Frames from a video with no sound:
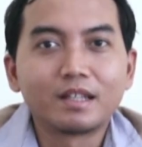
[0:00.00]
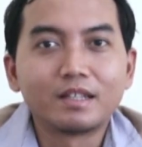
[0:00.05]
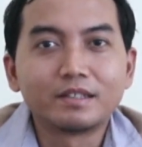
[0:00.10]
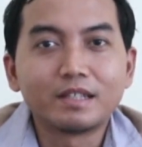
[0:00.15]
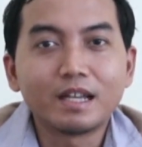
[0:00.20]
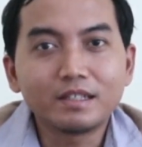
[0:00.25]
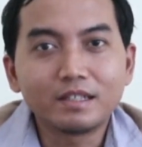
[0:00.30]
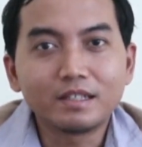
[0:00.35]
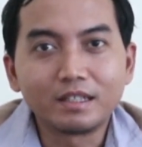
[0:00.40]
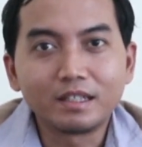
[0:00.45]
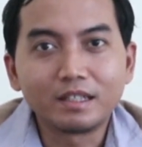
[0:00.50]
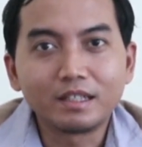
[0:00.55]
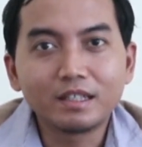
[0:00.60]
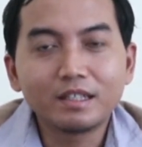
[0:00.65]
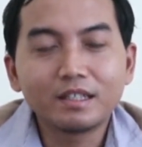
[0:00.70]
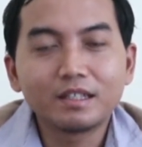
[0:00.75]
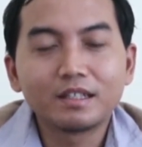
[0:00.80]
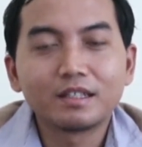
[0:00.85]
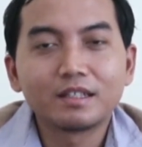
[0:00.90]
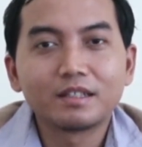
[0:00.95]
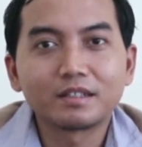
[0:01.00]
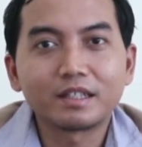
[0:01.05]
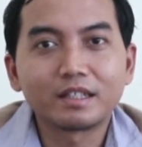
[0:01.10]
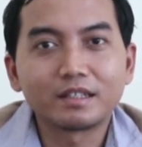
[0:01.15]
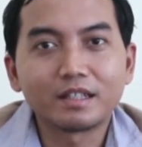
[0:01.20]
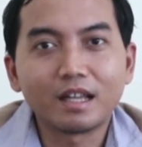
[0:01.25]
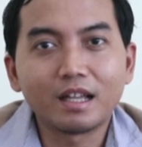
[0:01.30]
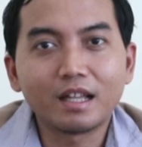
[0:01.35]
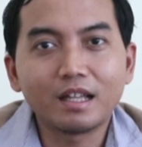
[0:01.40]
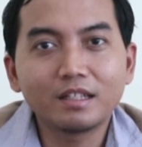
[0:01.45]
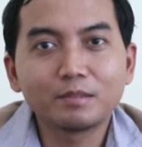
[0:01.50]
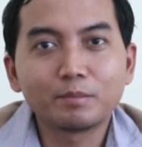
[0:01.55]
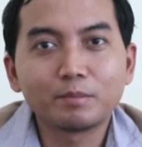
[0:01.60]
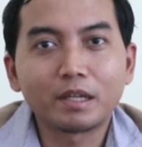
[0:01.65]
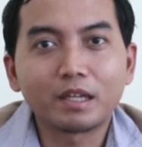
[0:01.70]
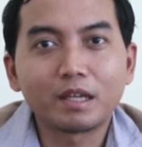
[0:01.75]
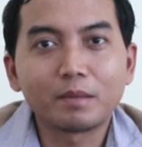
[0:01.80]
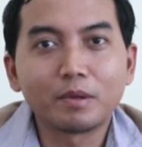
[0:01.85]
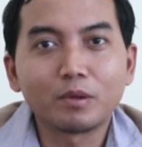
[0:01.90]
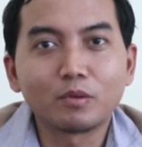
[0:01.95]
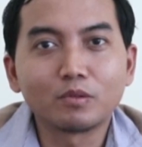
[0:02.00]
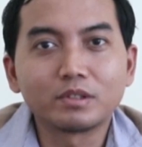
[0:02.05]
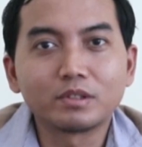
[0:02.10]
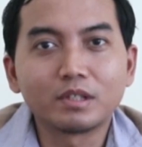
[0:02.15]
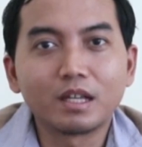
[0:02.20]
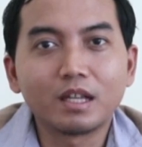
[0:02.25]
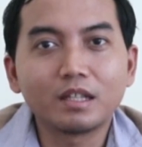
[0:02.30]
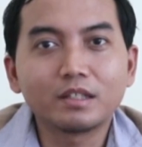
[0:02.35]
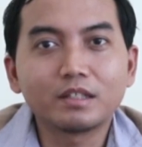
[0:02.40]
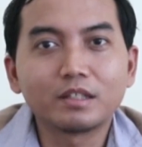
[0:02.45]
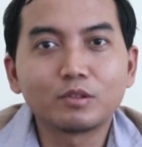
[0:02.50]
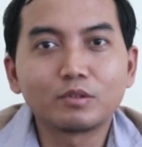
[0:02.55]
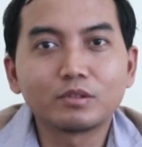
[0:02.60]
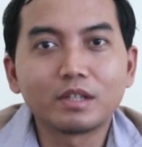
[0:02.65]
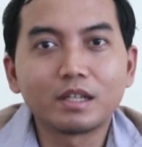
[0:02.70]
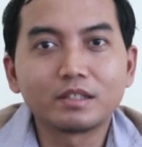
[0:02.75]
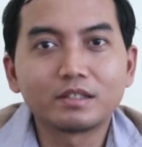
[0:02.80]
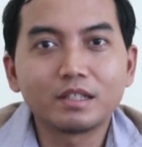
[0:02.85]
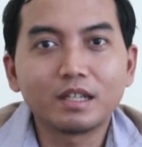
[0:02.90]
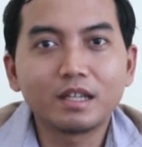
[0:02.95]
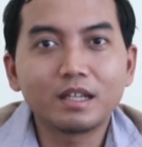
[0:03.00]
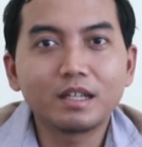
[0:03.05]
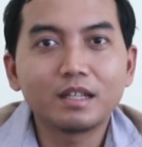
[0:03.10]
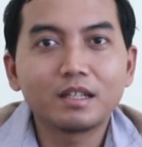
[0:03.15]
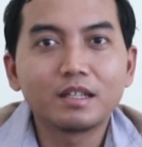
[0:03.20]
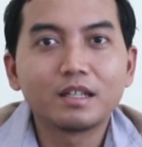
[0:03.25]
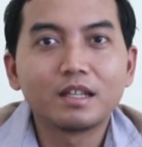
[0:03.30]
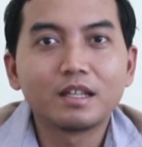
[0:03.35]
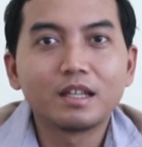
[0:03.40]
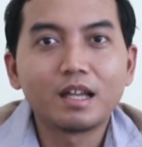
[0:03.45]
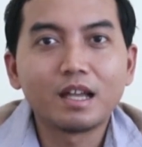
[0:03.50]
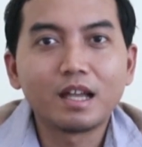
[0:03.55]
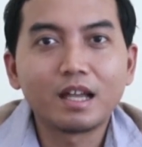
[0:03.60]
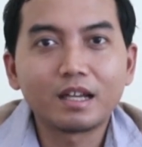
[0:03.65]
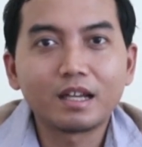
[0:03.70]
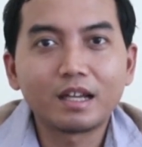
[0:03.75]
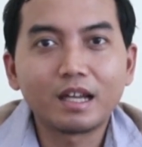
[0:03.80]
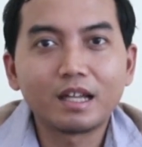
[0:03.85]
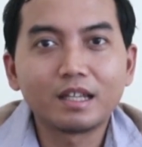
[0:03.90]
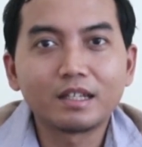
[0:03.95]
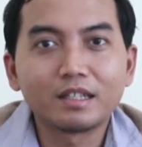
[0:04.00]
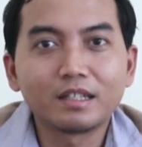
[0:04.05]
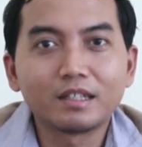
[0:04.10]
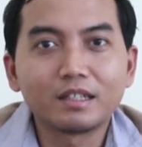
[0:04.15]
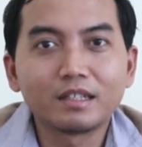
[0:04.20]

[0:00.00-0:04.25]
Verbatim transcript: Jadi, kita sebagai pengusaha tentu saja akan